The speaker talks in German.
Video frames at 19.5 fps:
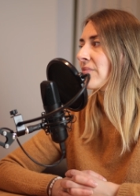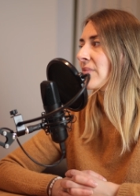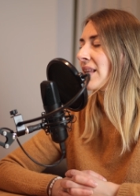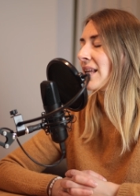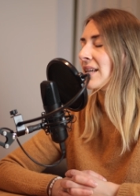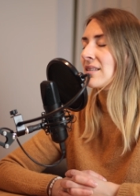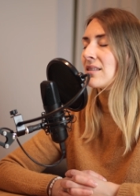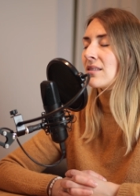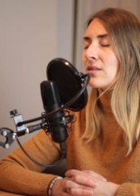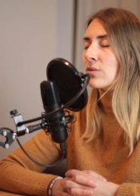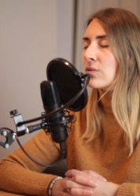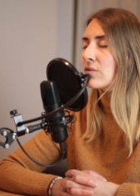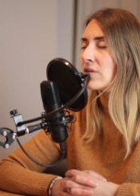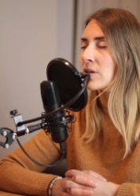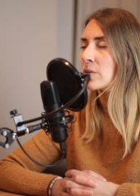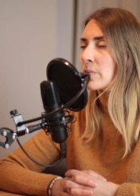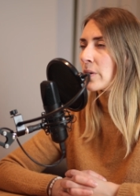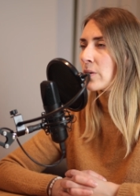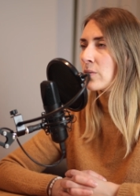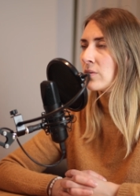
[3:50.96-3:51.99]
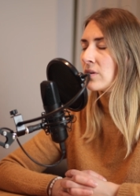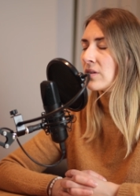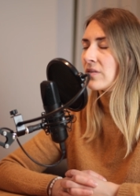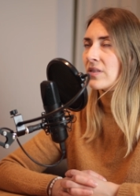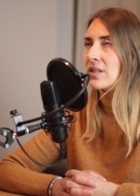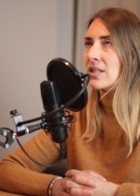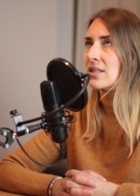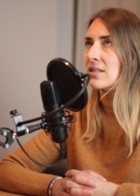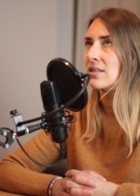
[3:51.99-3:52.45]
das ist unfassbar cool. Ich
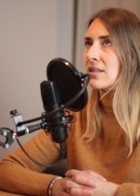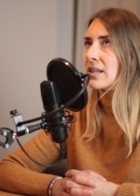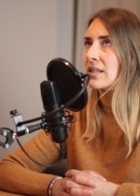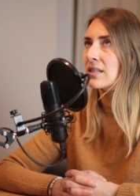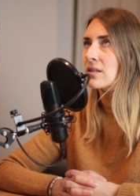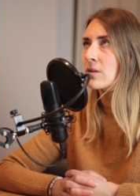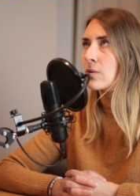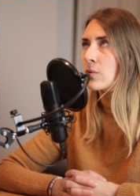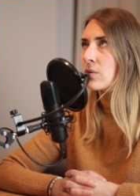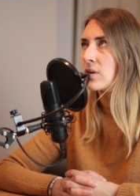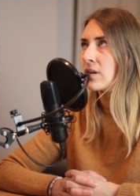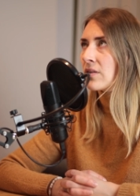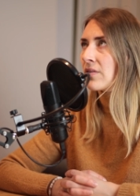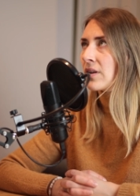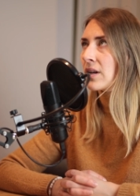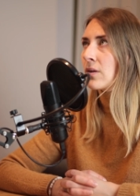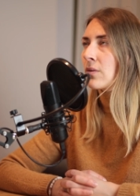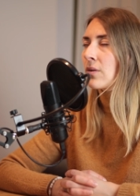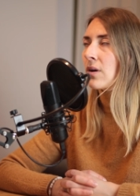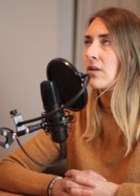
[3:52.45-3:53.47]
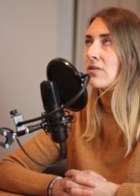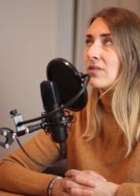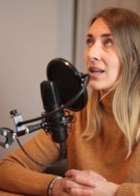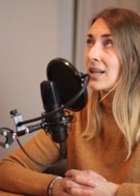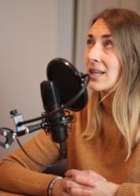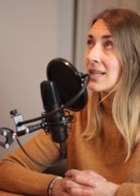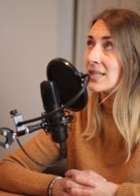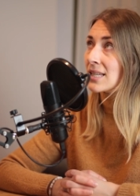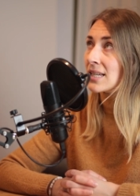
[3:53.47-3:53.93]
finde, das ist eine richtig coole Entwicklung. Auf der
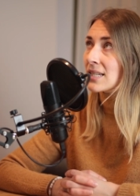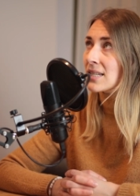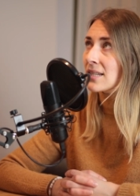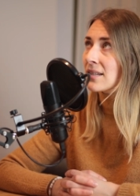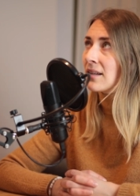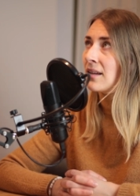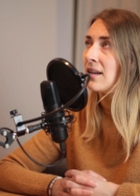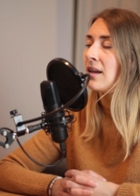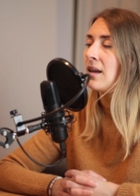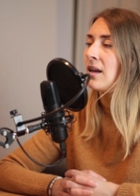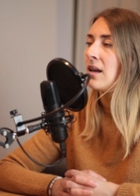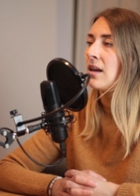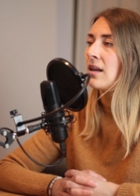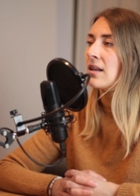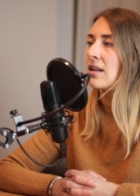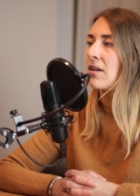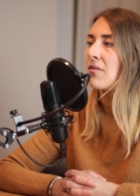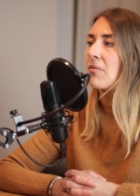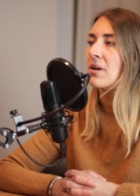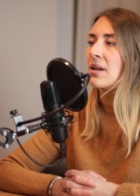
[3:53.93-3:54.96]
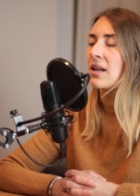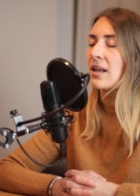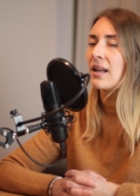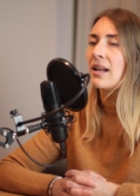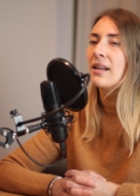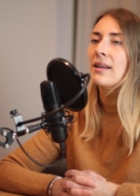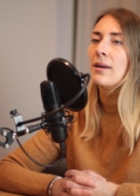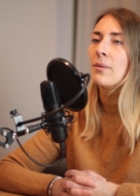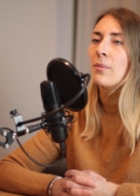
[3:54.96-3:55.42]
anderen Seite darf man dann
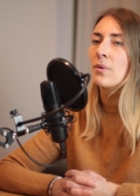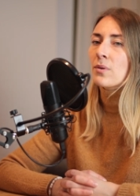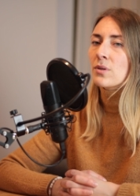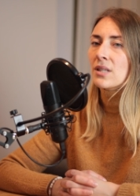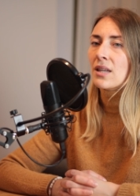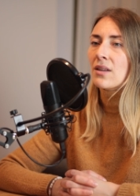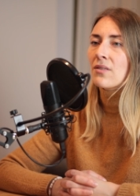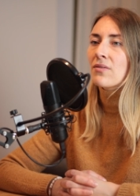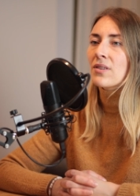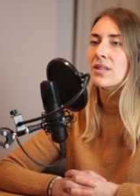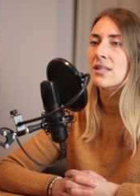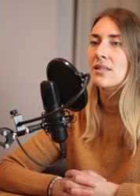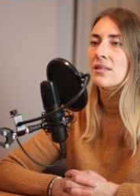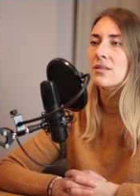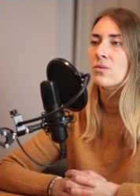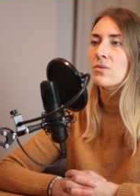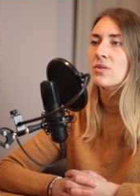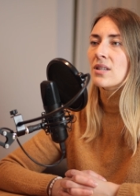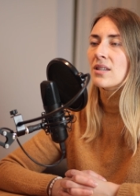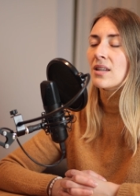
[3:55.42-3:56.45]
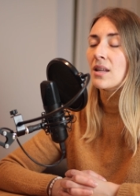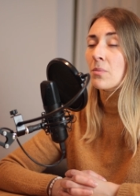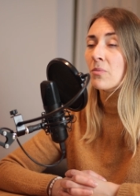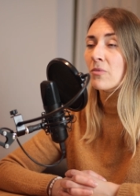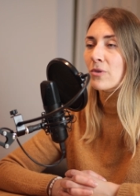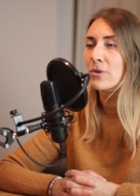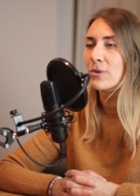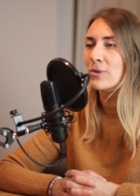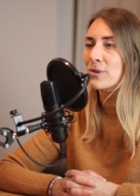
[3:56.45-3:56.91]
halt eben auch sehen, was sind so die
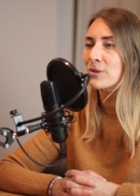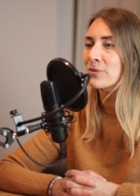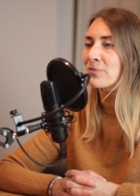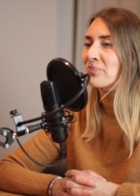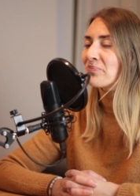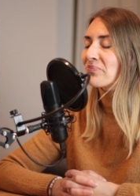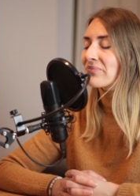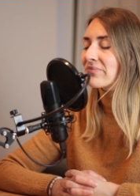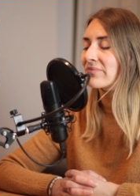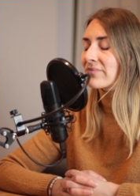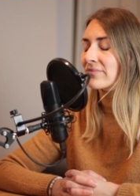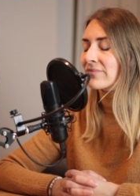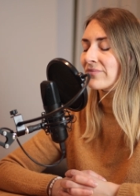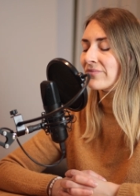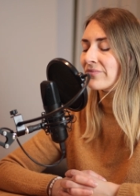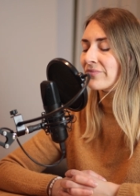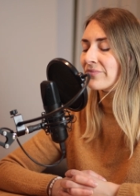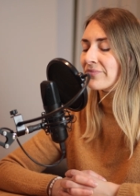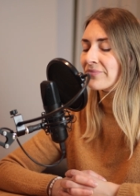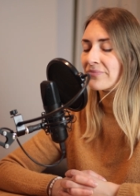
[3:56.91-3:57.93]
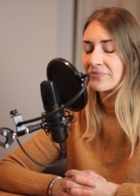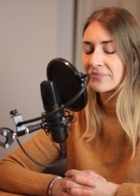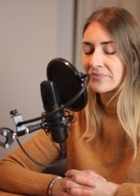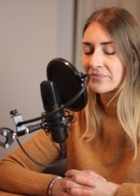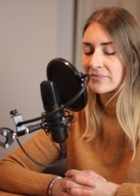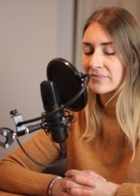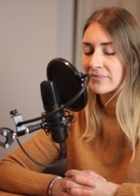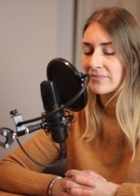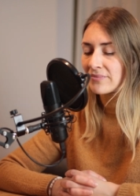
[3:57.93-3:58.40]
Nebenwirkungen. Mm.
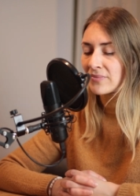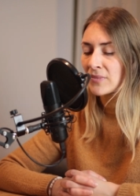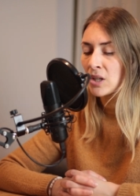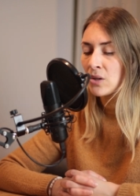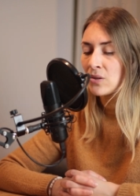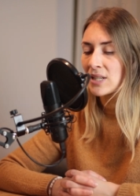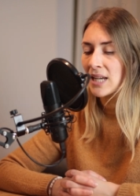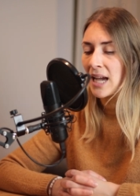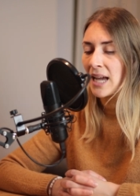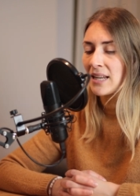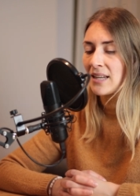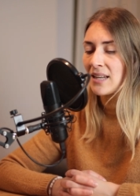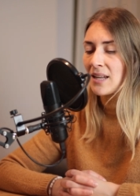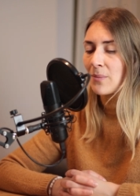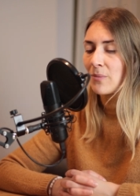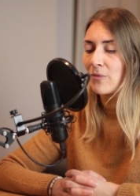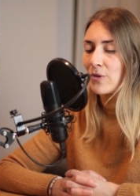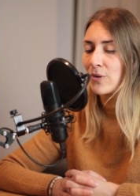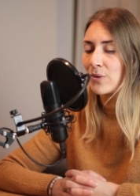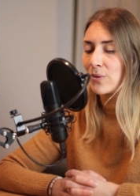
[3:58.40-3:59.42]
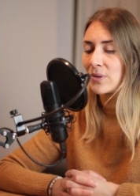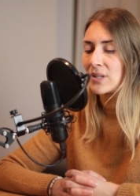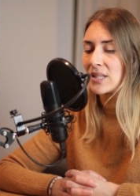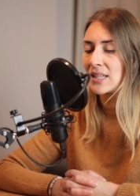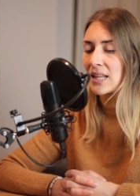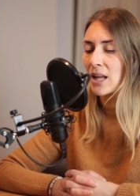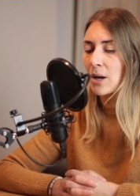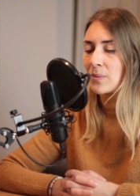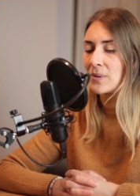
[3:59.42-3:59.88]
Und eine Nebenwirkung
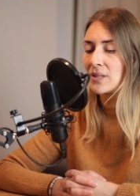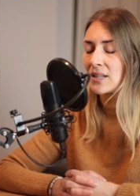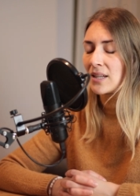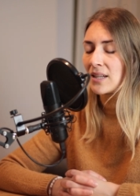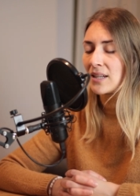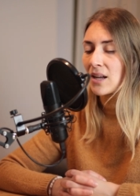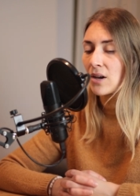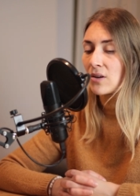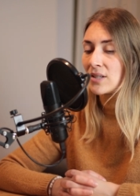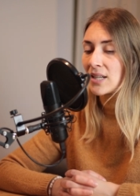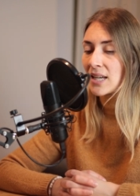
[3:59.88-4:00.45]
ist, glaube ich, genau